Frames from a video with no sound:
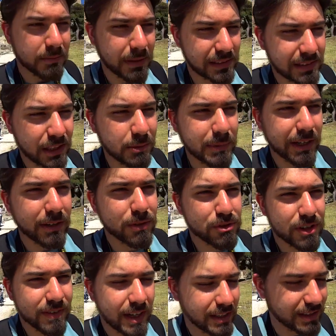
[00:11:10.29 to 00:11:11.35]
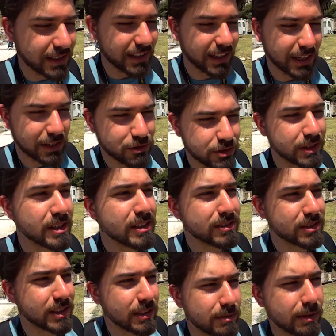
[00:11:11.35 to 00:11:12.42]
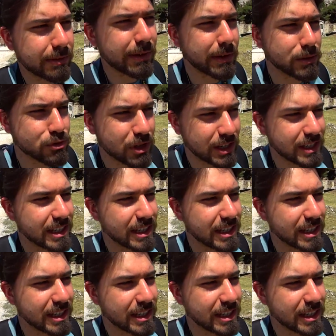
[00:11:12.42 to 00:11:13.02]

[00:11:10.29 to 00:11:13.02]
Pensa come erano già avanti i greci, scrivevano già in